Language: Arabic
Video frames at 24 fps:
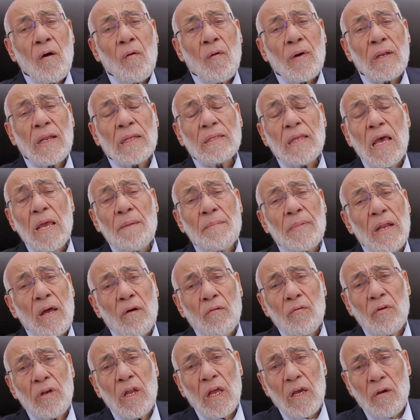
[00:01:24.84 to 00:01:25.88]
وانا دائما
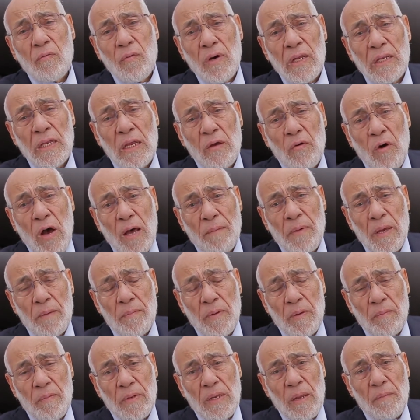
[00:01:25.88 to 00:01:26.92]
اقول لاخواني
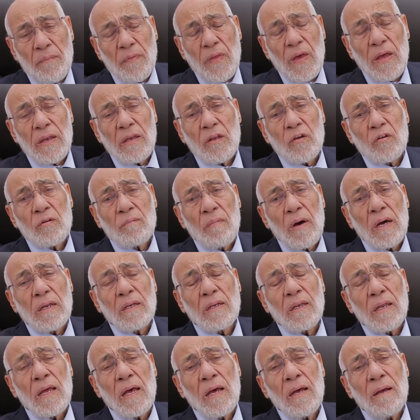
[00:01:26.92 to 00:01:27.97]
واحبابي من امثالكم
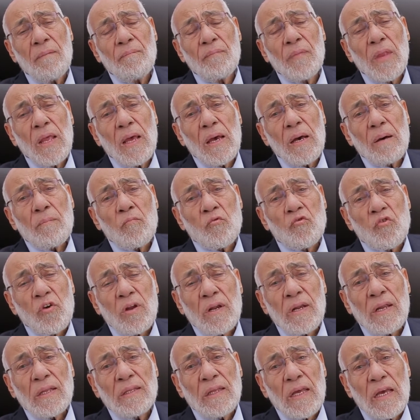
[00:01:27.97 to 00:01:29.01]
ان
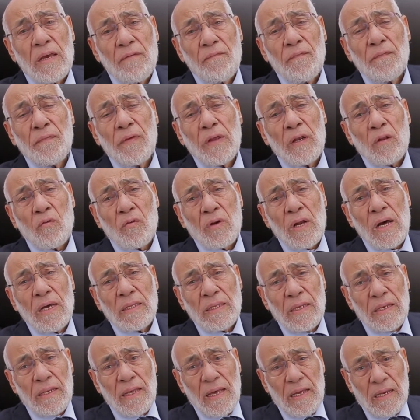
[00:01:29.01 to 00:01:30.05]
مجرد حفظ
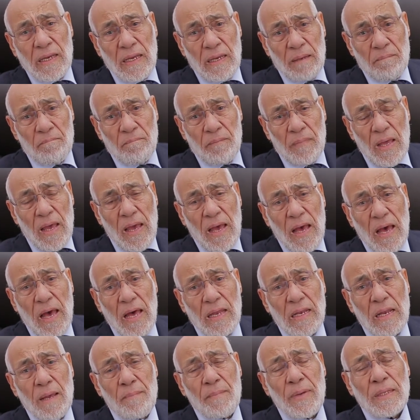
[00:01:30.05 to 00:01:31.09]
القران الكريم
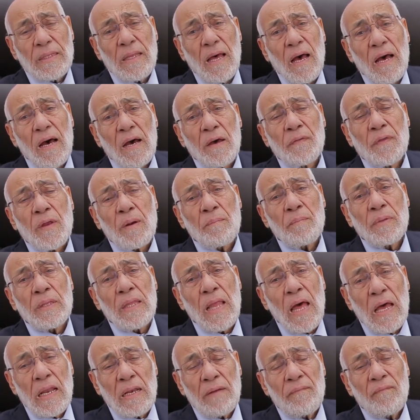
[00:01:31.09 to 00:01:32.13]
على مدى اكثر
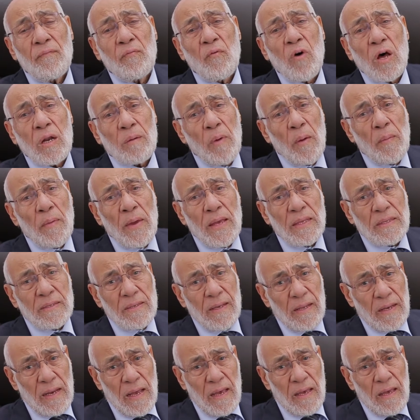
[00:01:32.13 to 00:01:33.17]
من 1400
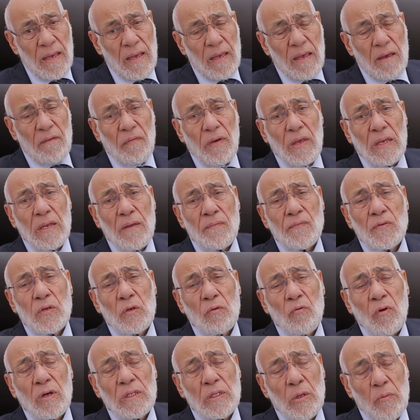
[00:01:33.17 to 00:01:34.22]
سنه في نفس
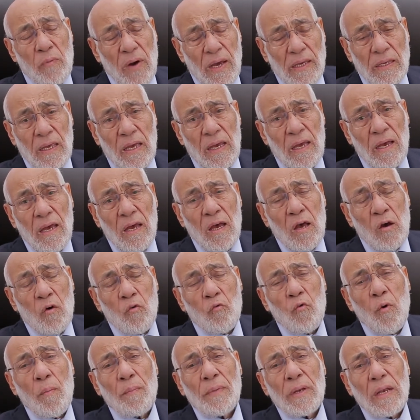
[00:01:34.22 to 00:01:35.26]
لغه وحيه
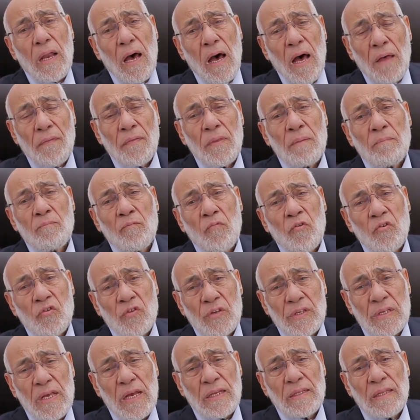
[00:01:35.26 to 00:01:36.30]
هو من اعظم
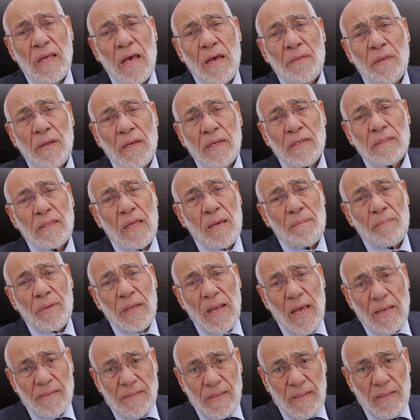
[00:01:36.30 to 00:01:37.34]
معجزات هذا الكتاب
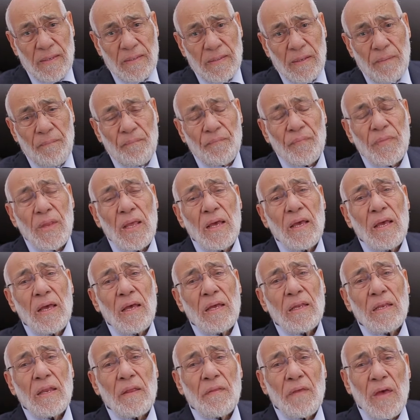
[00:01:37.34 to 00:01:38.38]
العزيز
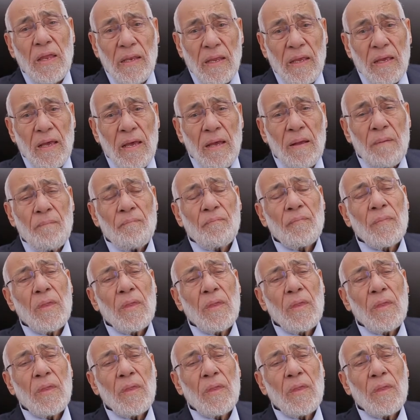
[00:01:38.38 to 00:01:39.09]
لذلك